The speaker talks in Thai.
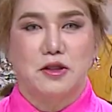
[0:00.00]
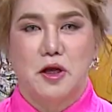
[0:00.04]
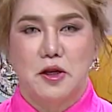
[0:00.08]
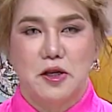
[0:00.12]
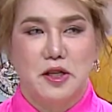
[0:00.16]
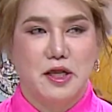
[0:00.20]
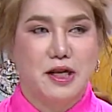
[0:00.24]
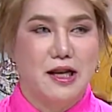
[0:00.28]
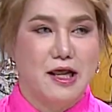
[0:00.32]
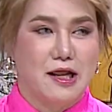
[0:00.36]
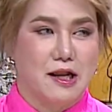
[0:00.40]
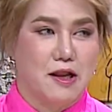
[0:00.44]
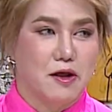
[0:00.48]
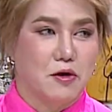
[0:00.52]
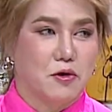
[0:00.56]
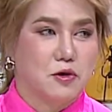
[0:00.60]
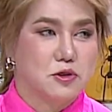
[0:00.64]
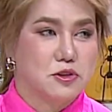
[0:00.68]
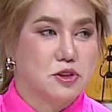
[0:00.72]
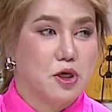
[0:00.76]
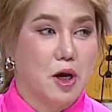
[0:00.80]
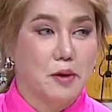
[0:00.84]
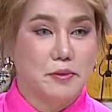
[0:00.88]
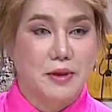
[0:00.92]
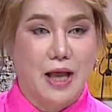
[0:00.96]
ก็ตอนนี้หลายๆค
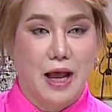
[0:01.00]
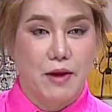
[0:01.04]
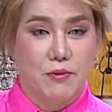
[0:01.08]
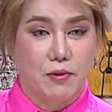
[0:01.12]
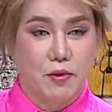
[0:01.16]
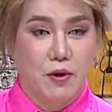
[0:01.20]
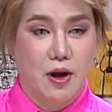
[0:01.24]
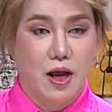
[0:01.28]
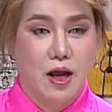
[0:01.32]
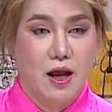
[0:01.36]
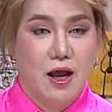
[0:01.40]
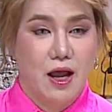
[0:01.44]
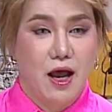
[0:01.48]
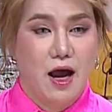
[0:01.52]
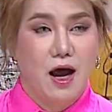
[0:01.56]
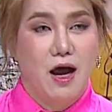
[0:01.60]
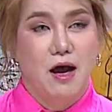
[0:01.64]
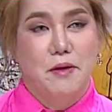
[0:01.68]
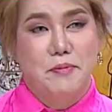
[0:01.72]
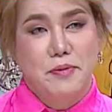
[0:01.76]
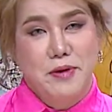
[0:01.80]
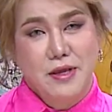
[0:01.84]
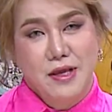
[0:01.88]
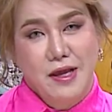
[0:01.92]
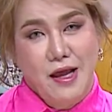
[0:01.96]
นชอบทายบอกว่าเอ
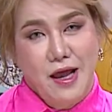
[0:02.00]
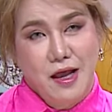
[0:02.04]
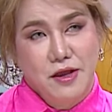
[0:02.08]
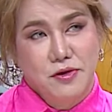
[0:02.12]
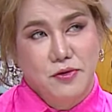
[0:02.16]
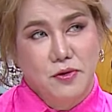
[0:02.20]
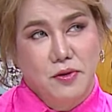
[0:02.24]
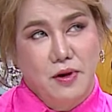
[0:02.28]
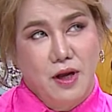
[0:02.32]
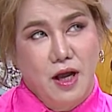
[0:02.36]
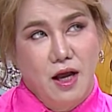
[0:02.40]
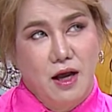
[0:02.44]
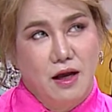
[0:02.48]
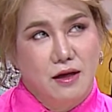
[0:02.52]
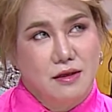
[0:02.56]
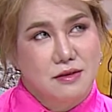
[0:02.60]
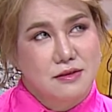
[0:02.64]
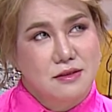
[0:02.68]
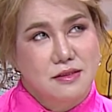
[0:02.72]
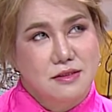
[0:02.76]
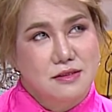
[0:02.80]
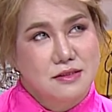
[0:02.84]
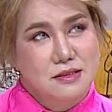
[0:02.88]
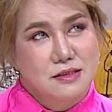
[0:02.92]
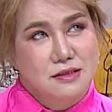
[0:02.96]
อพี่อายุเออ
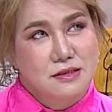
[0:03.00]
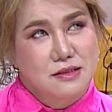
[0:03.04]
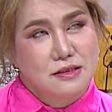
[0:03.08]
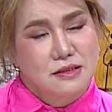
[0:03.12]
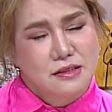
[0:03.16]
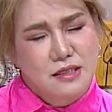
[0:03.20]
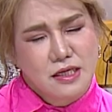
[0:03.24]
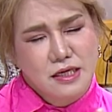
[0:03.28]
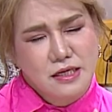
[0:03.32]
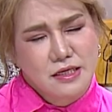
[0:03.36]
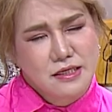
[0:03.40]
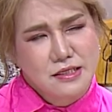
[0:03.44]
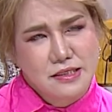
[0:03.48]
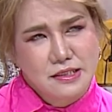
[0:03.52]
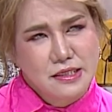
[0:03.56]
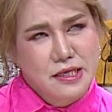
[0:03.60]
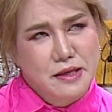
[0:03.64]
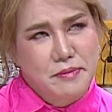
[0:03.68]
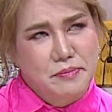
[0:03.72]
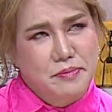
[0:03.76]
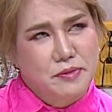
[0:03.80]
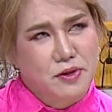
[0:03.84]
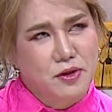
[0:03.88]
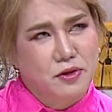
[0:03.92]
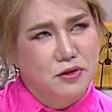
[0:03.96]

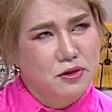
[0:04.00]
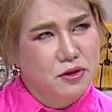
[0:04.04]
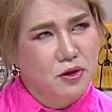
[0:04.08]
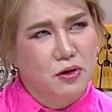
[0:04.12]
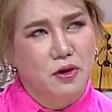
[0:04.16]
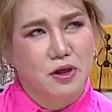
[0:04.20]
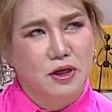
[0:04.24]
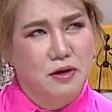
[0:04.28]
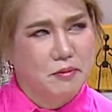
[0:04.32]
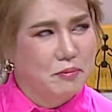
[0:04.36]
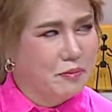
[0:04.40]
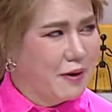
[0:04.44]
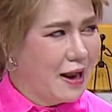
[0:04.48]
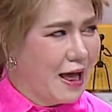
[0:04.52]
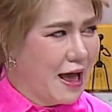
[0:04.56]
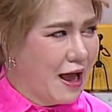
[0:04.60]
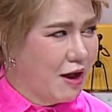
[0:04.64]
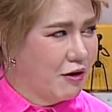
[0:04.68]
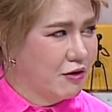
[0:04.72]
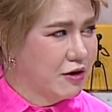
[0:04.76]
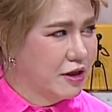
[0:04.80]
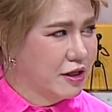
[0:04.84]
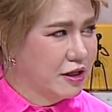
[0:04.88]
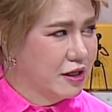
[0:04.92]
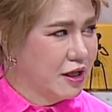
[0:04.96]
40 ต้นๆหรือเปล่า
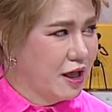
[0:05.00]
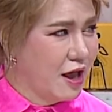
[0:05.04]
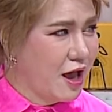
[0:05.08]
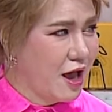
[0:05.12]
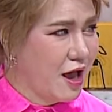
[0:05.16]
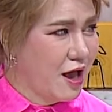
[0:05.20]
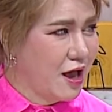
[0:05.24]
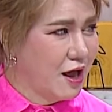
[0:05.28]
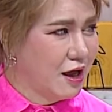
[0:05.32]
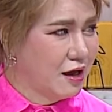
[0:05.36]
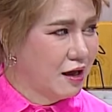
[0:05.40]
อะไรเงี้ย